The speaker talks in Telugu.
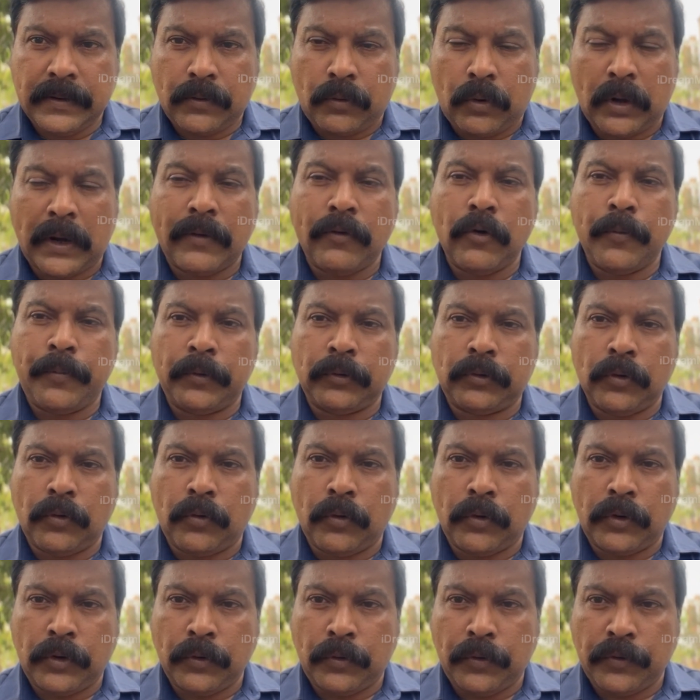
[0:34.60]
కొన ఊపురితో
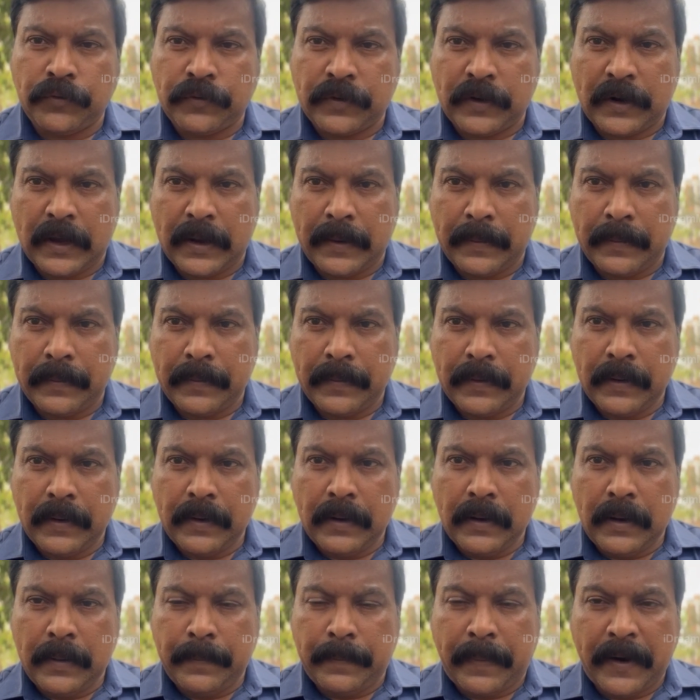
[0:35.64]
కొట్టుకొచ్చిన
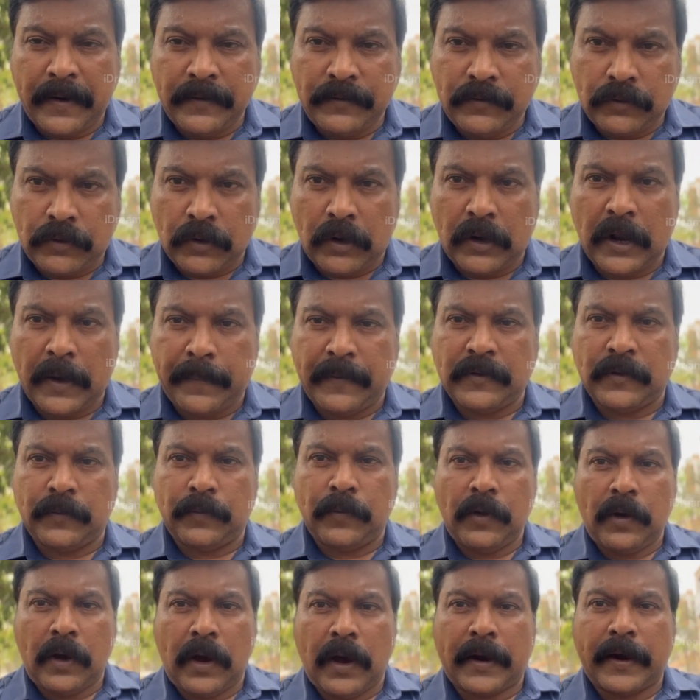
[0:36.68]
పరిస్థితుల నేపథ్యంలో